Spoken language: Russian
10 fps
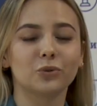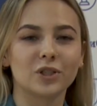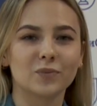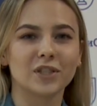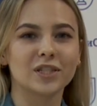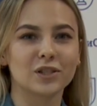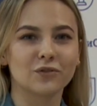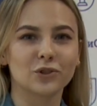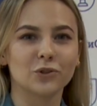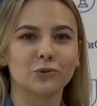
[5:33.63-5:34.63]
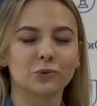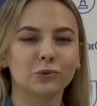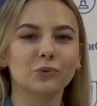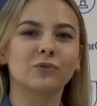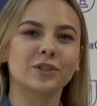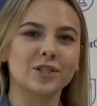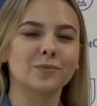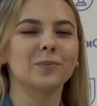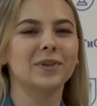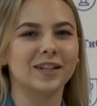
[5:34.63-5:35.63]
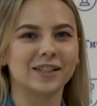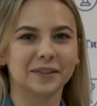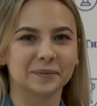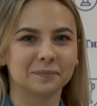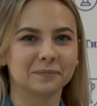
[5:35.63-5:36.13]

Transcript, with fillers: туризма и сервиса ЮРГУ Вадимом Эрлихом.